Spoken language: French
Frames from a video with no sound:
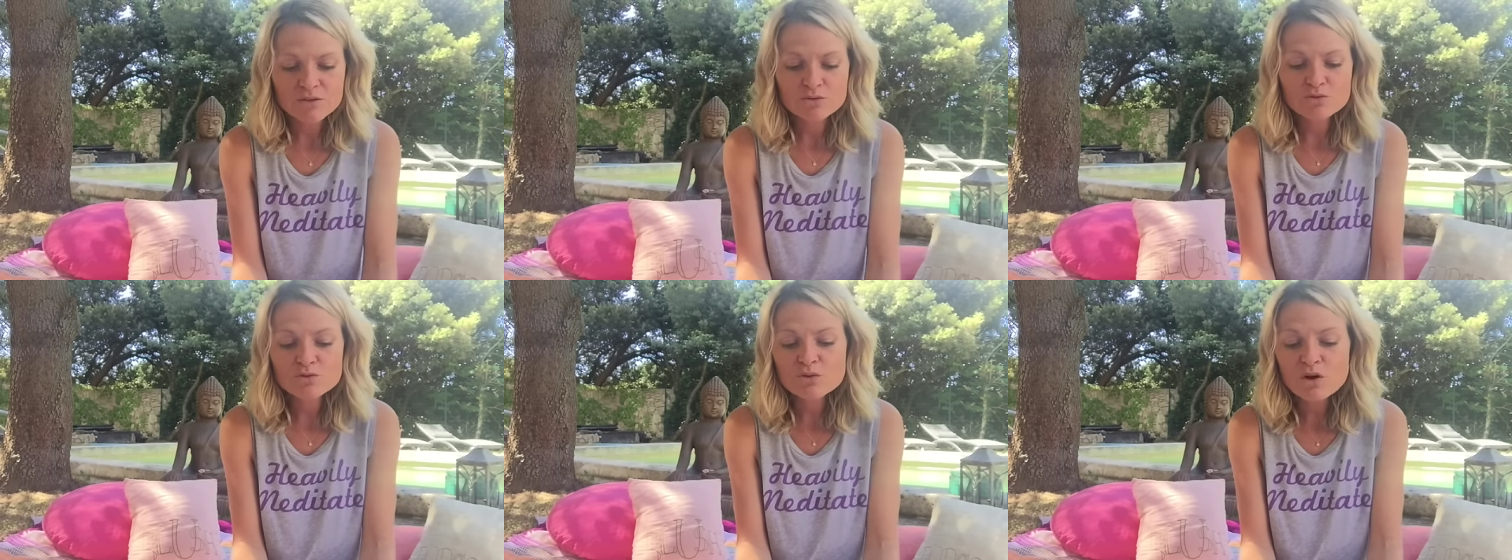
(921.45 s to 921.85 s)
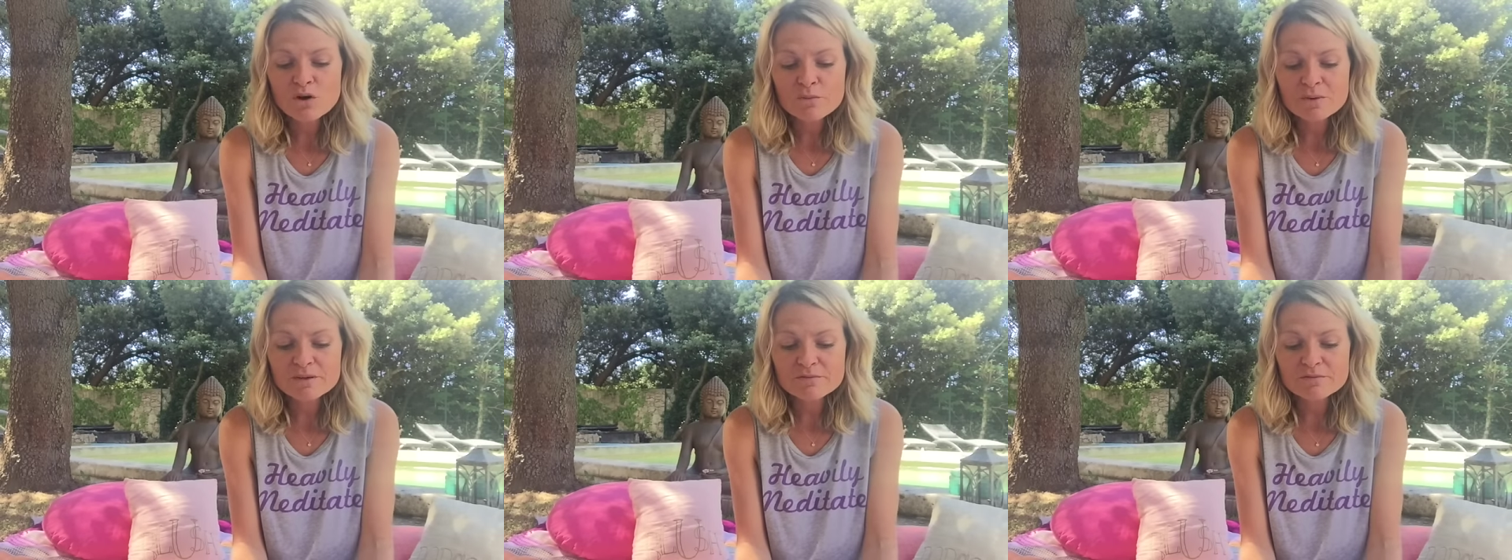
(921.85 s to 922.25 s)

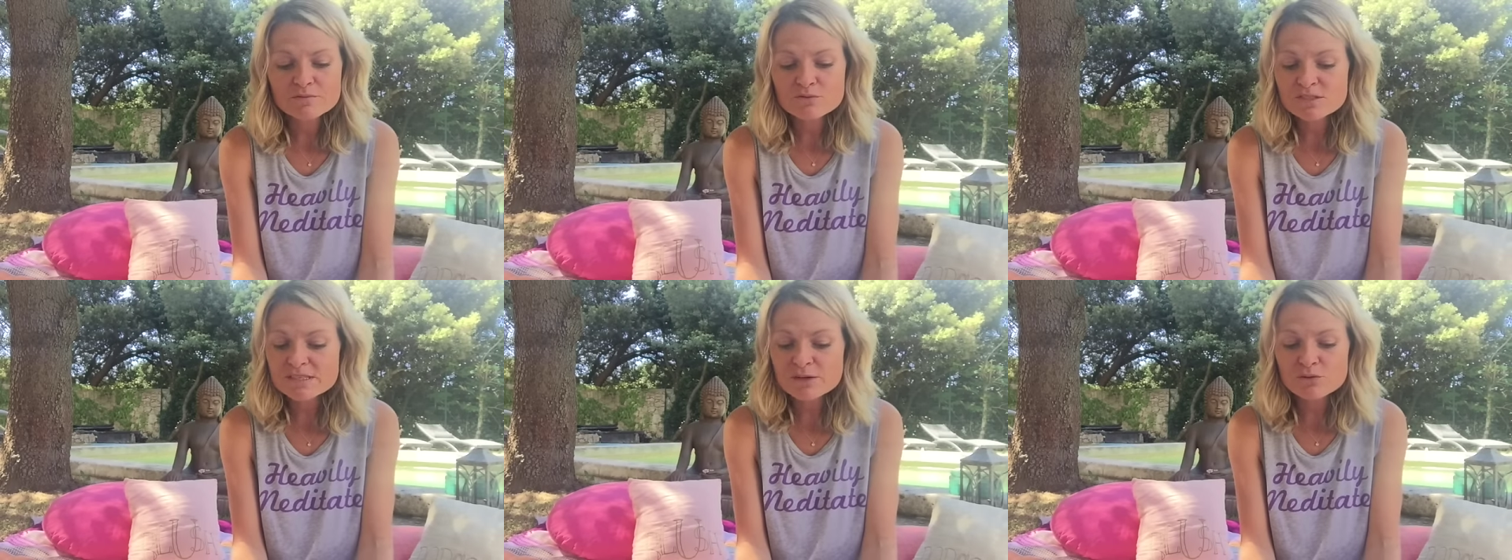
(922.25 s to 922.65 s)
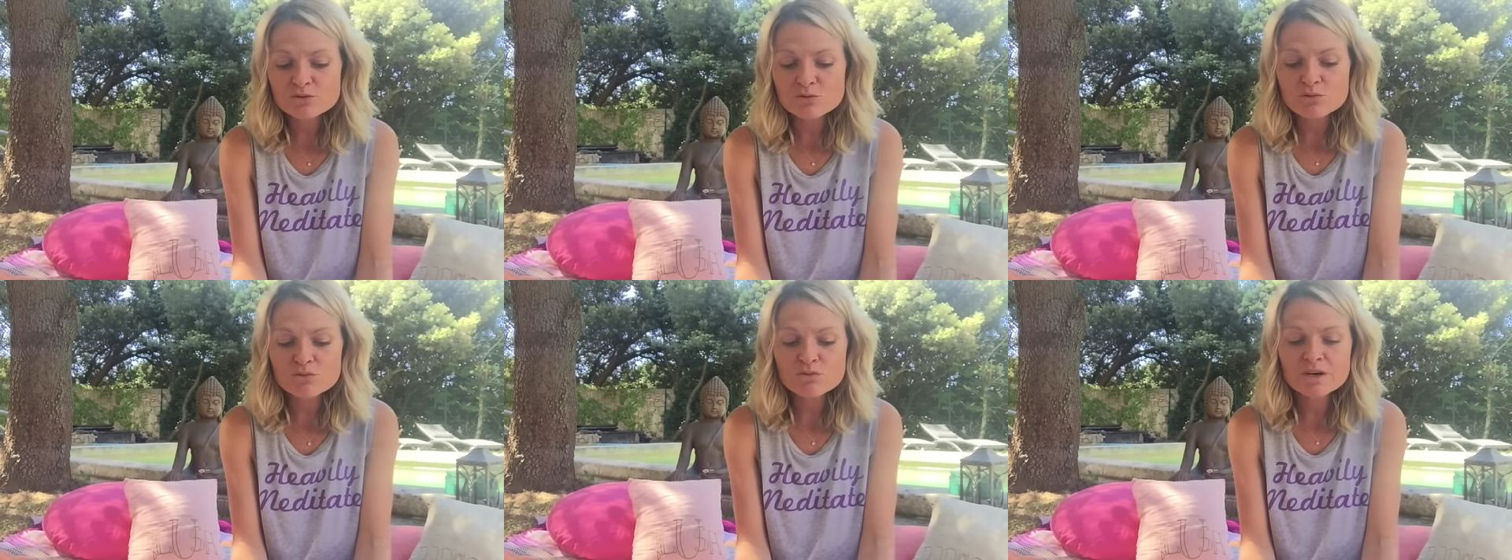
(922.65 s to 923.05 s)
dedans, ben, vous y
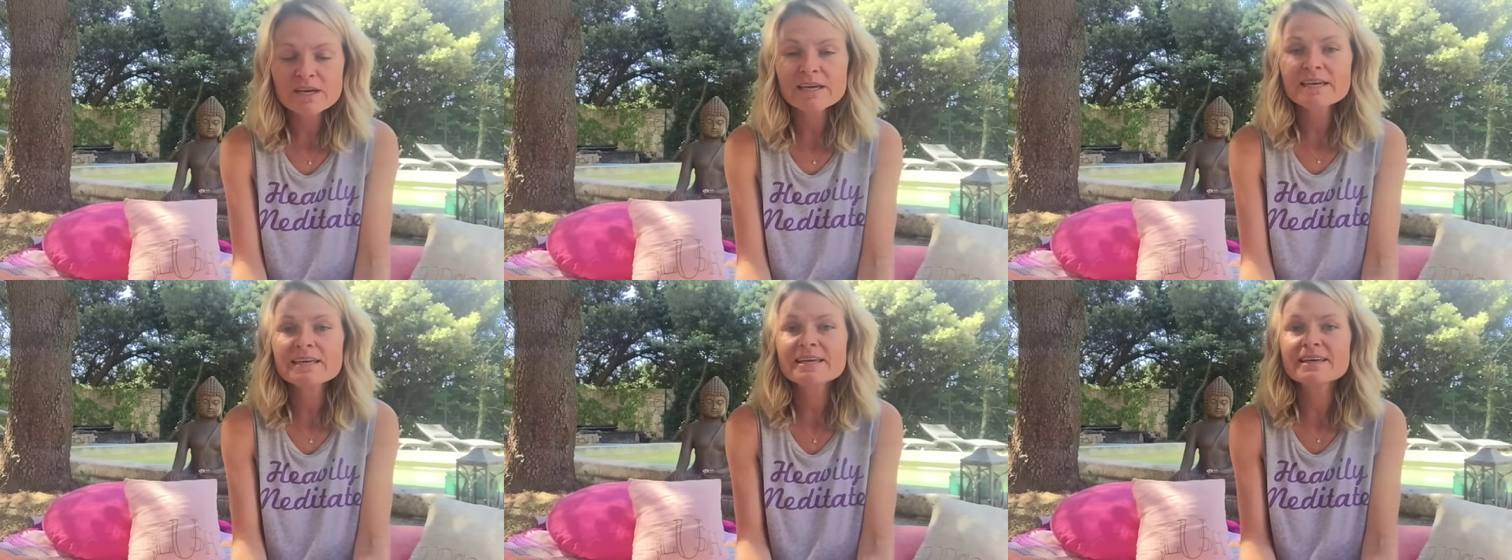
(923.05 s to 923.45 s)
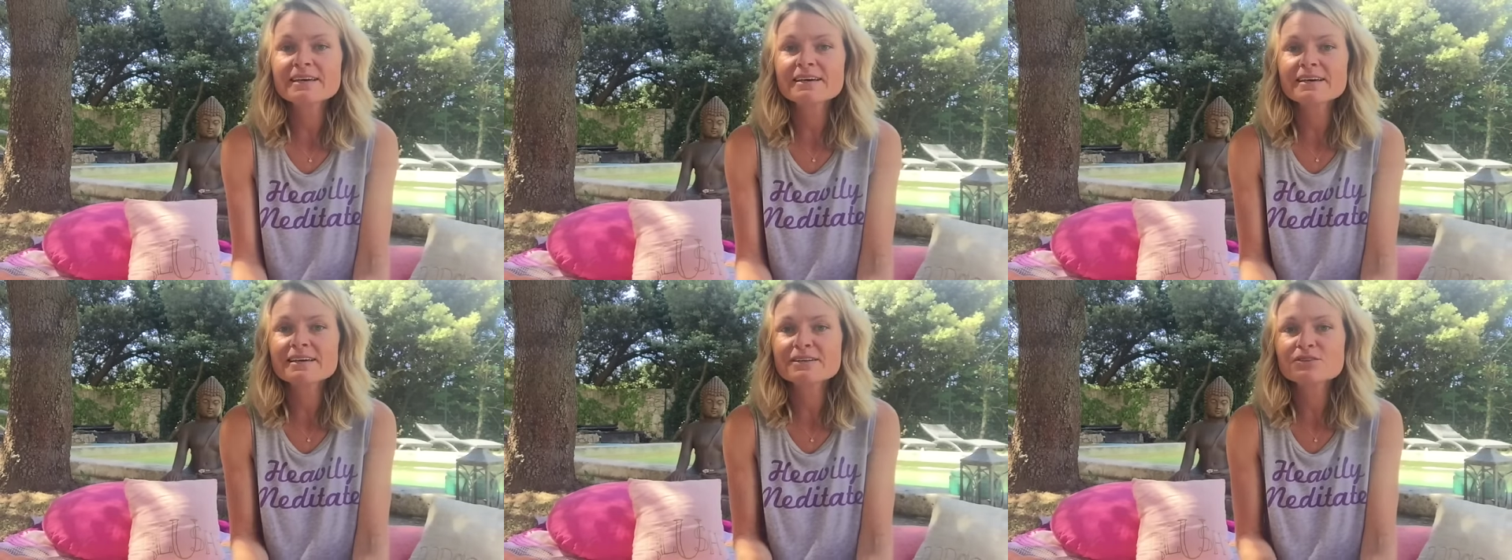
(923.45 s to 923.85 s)
retrouverez
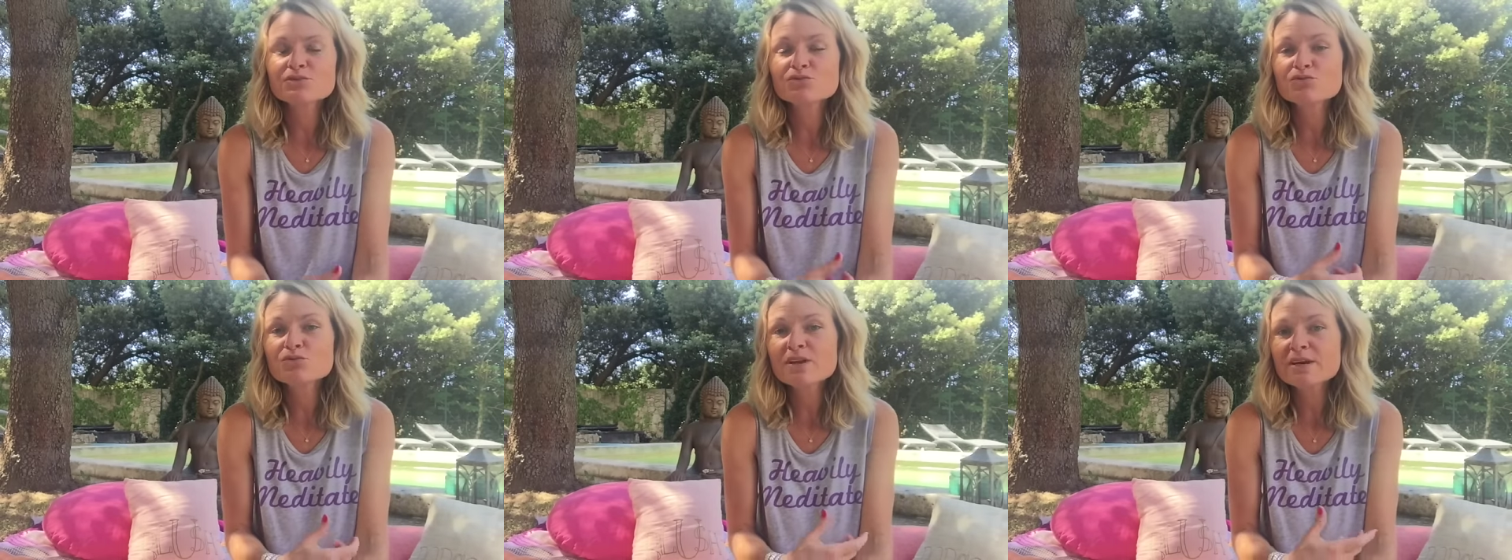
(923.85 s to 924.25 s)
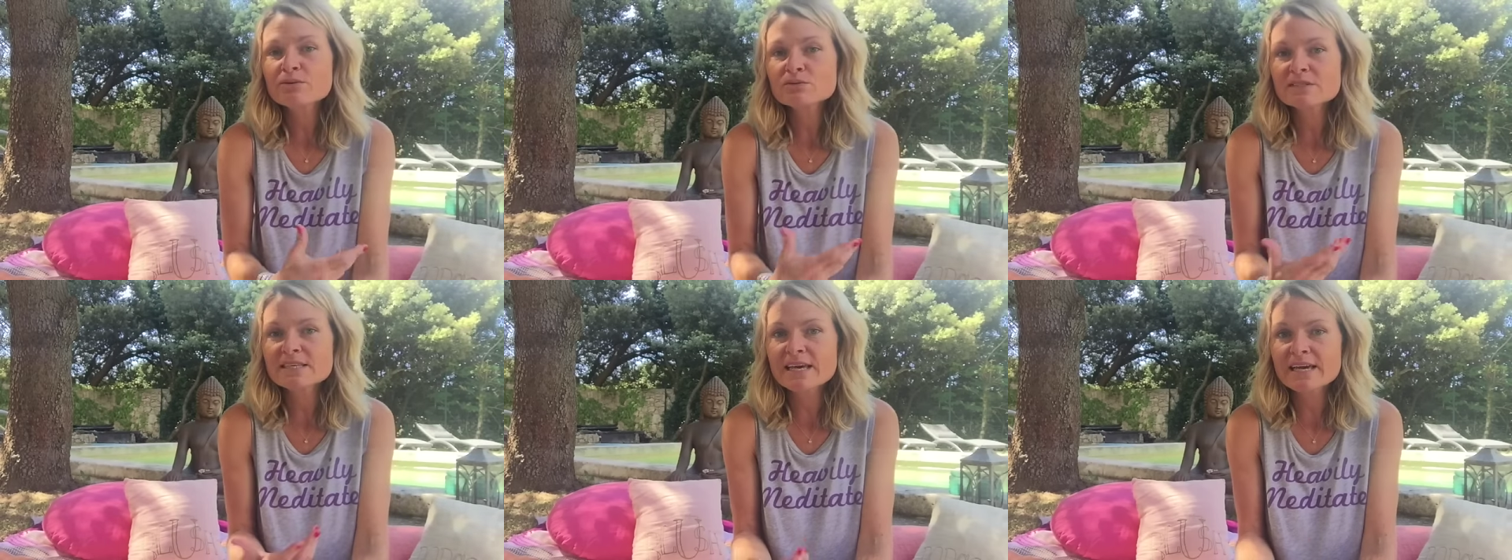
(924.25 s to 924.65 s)
tous les
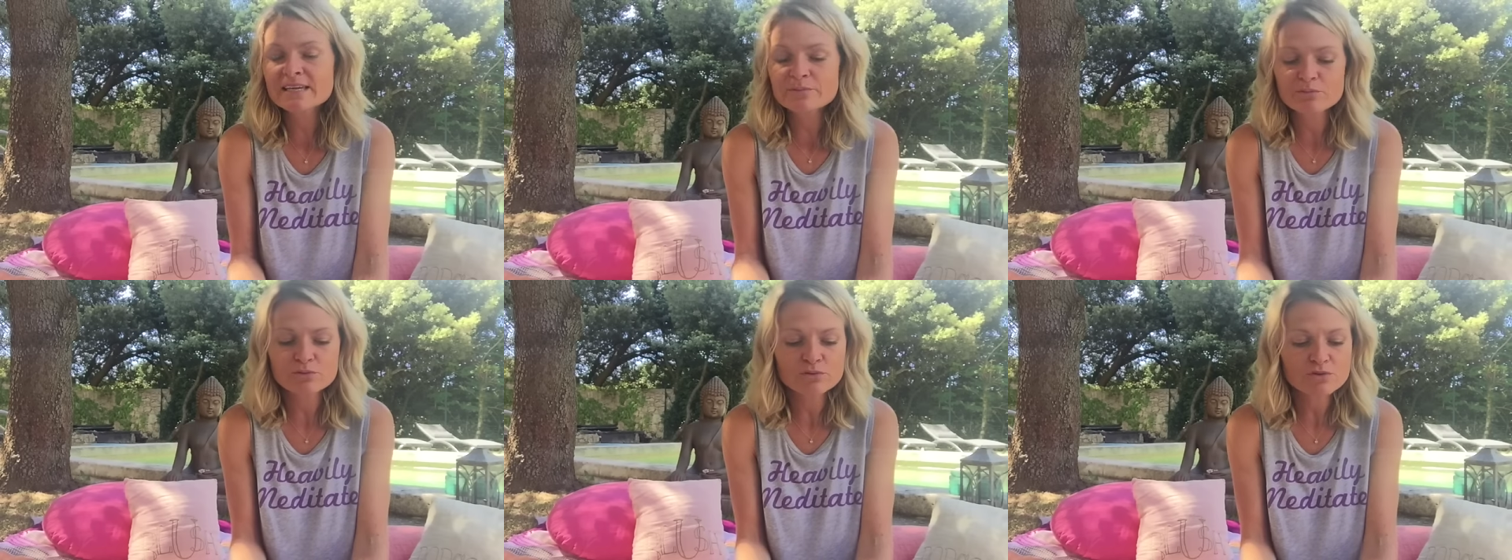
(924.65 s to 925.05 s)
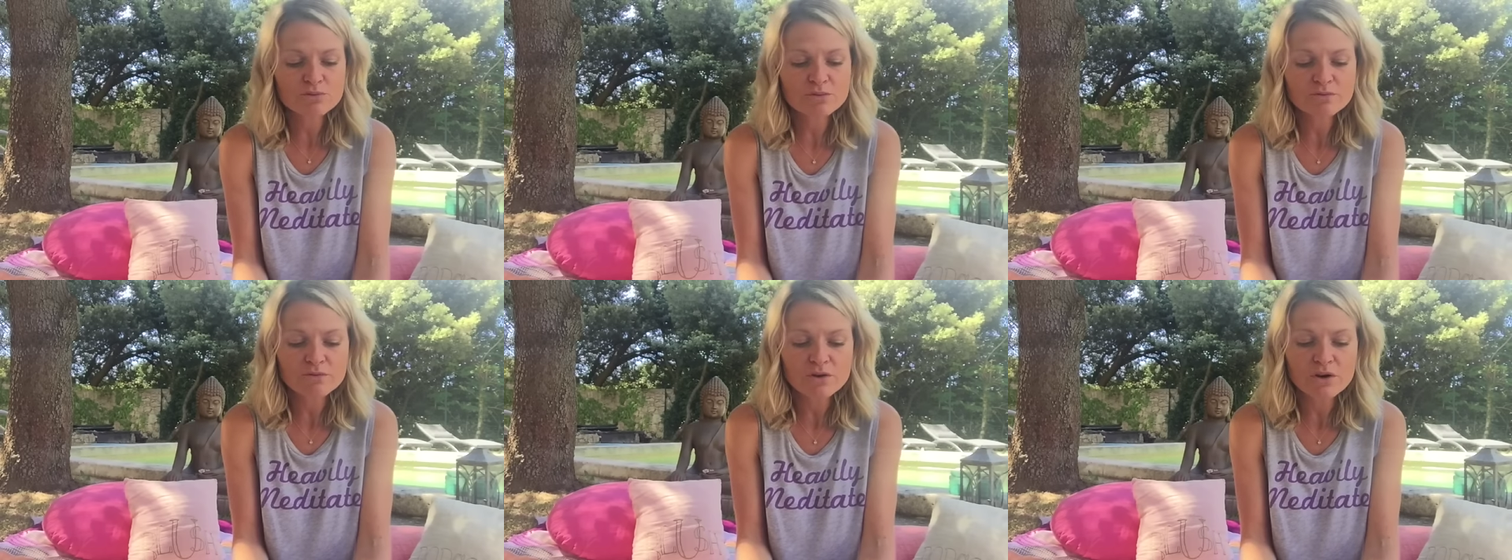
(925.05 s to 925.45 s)
conseils pour
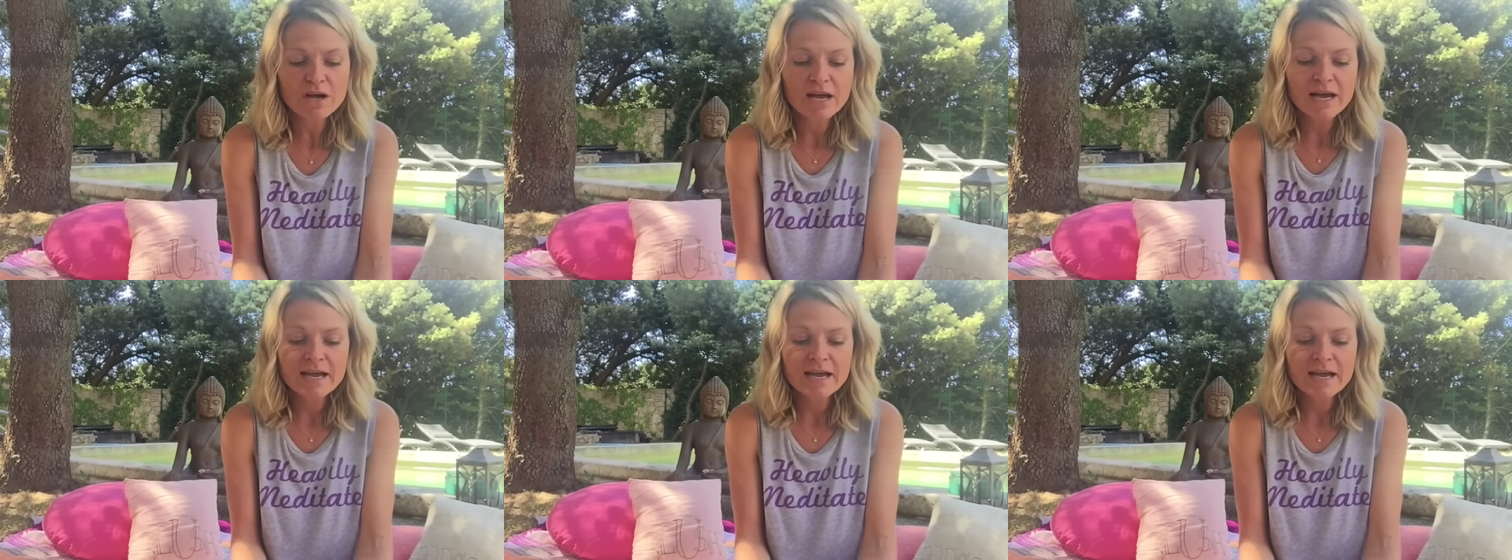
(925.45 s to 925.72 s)
suivre